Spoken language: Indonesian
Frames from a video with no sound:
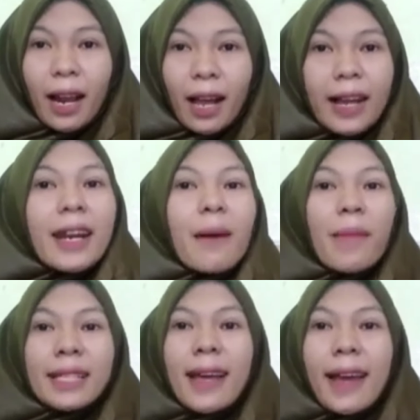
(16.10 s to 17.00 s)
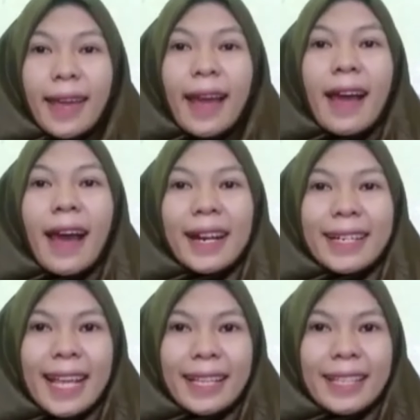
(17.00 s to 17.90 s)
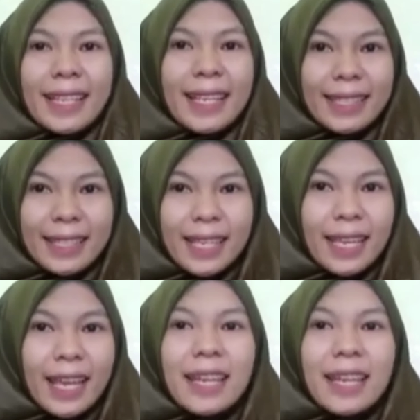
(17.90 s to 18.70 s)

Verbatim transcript: perkenalkan nama saya Hardianti Nisi,